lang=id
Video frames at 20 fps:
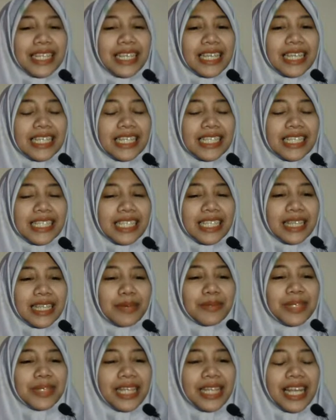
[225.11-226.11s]
Eh,
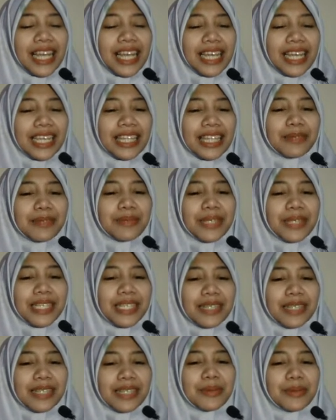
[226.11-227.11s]
serta benda langit lebih
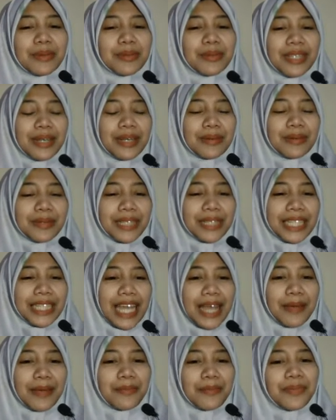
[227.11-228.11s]
kecil berputar
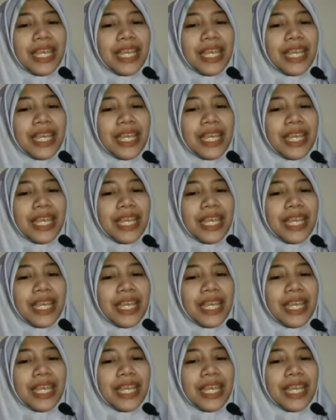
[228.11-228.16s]
mengingat.